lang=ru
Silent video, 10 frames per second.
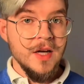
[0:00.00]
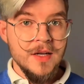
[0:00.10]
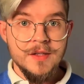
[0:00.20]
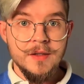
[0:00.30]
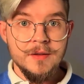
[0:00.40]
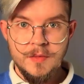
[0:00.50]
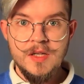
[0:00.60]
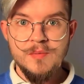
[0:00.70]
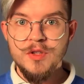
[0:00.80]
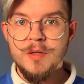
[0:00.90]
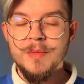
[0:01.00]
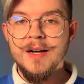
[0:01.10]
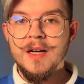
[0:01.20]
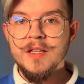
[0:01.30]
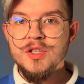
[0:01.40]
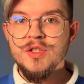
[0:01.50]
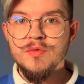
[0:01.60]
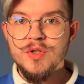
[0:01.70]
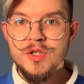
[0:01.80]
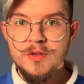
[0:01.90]
И третье – мы рассмотрим
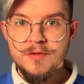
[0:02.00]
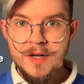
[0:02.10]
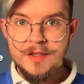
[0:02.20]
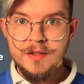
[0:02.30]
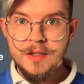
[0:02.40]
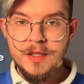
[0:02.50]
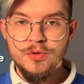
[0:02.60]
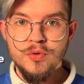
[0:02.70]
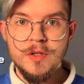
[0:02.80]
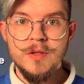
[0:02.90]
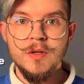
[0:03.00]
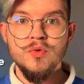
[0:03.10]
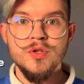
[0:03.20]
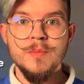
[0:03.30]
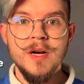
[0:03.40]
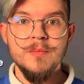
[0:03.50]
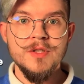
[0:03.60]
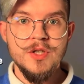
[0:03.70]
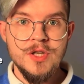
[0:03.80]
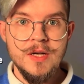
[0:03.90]
ограничивающие факторы, которые уже прямо
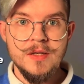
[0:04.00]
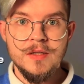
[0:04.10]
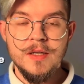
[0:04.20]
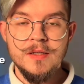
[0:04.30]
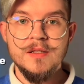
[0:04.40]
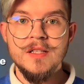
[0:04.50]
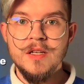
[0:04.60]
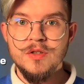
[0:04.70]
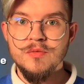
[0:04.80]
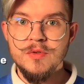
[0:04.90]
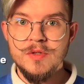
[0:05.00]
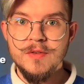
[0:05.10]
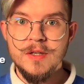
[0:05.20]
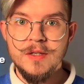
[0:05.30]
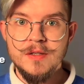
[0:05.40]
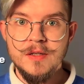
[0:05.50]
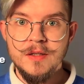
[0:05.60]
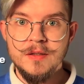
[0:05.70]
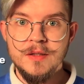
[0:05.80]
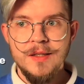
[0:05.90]
сейчас сдерживают
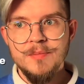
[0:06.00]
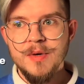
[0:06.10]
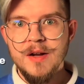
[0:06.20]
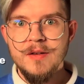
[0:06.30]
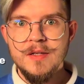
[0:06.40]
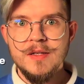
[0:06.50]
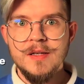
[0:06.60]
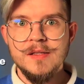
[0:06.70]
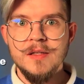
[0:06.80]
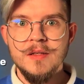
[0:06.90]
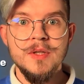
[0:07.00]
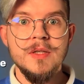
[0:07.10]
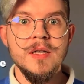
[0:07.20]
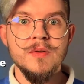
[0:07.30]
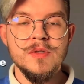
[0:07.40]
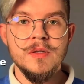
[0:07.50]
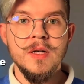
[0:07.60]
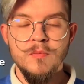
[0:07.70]
сверхинтеллект, или правильнее сказать, пытаются.